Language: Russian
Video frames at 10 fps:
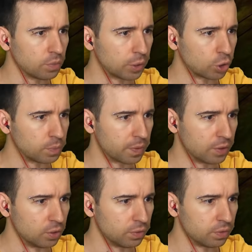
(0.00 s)
еще и моток
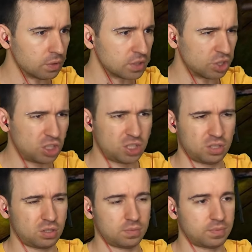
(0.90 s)
проводов.
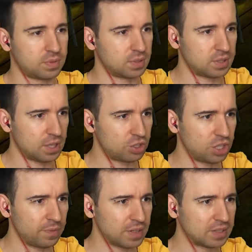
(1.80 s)
Зачем?
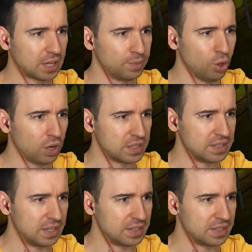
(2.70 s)
Зачем вас так много